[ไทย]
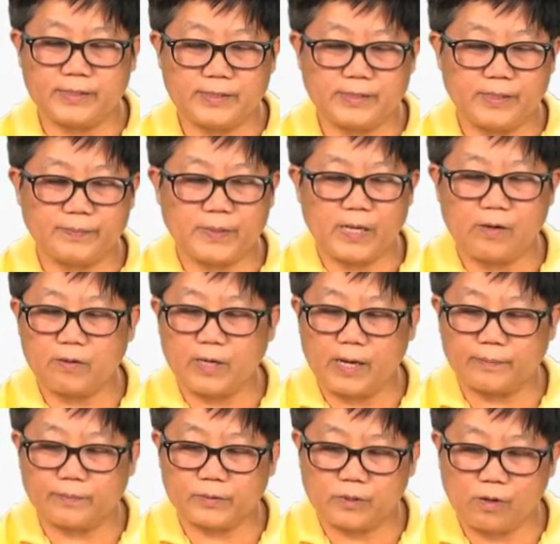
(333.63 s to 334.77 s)
40 เท่า
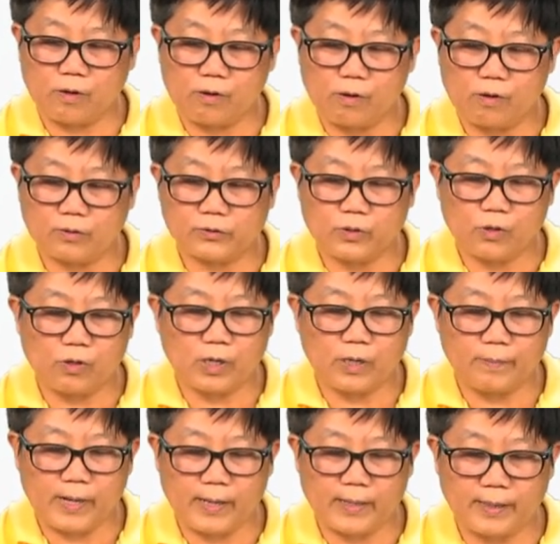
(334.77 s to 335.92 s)
กับ 2 ยก
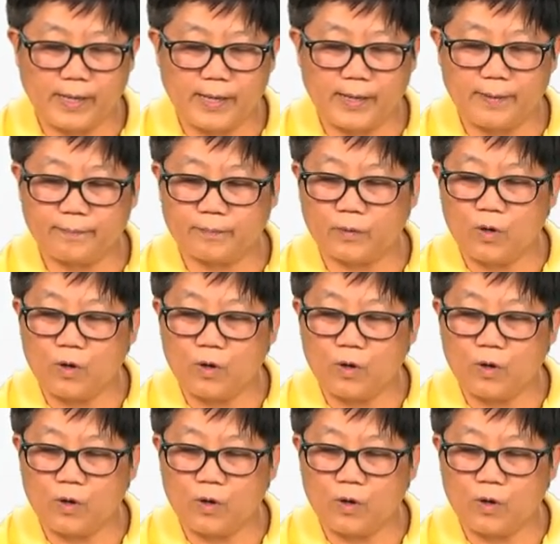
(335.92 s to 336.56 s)
กำลัง m